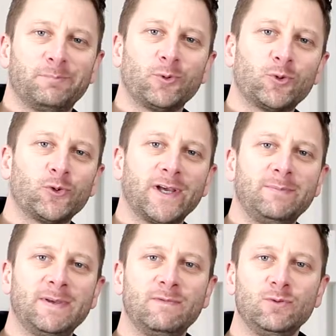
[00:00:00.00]
Bonjour
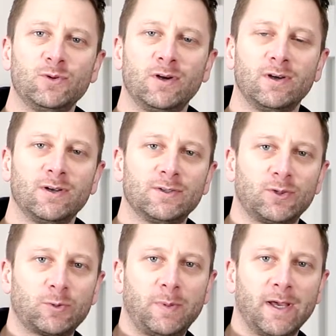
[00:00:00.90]
et bienvenue euh,
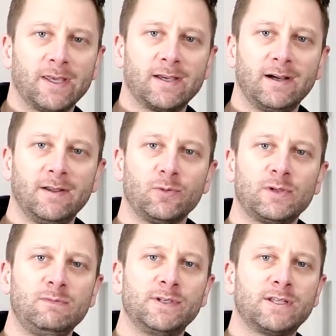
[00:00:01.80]
sur Spareka Donc
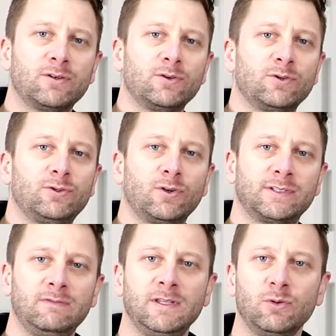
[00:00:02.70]
si vous êtes euh, sur
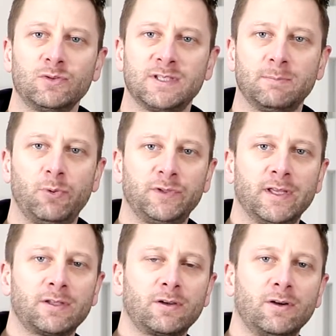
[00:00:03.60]
cette vidéo, c'est
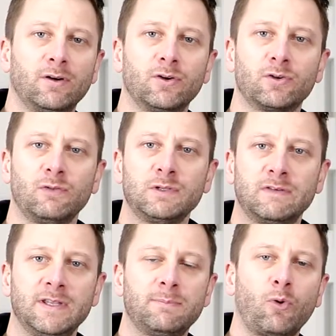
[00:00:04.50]
peut-être euh, que vous
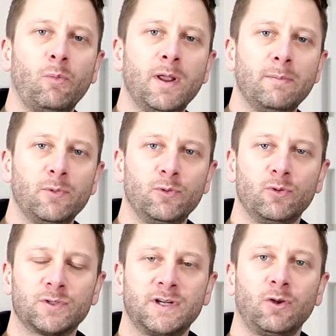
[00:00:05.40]
avez des problèmes
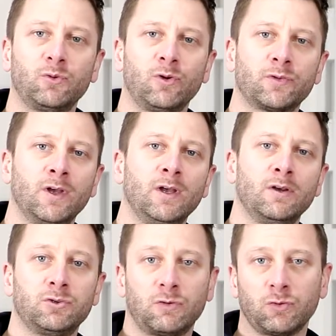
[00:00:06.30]
de chaleur tenante
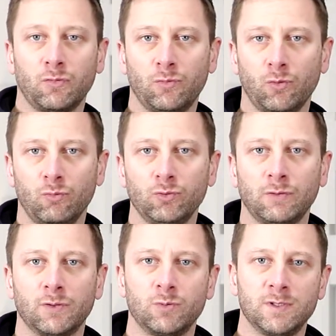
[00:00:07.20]
sur votre four ou
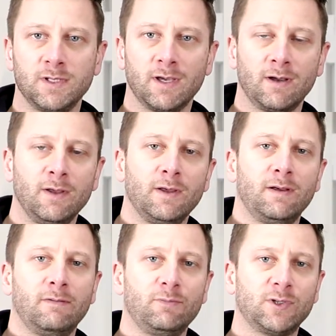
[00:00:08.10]
sur votre cuisinière.
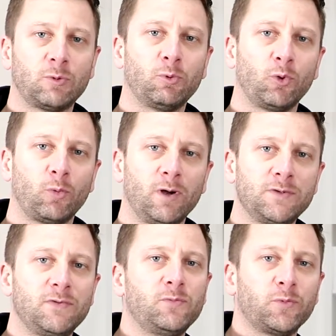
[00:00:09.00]
Vous êtes au bon endroit,
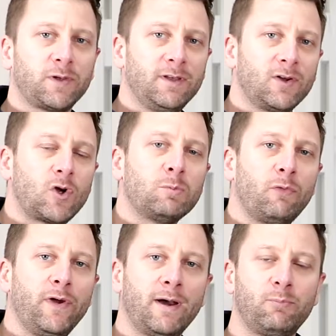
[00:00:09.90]
je vais vous montrer comment
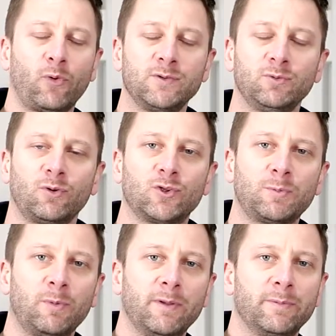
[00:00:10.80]
faire pour résoudre ce
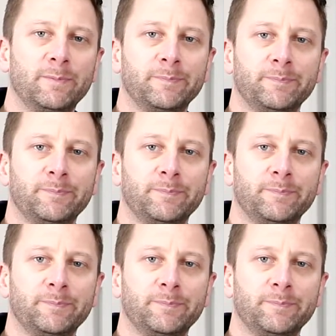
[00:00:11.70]
problème.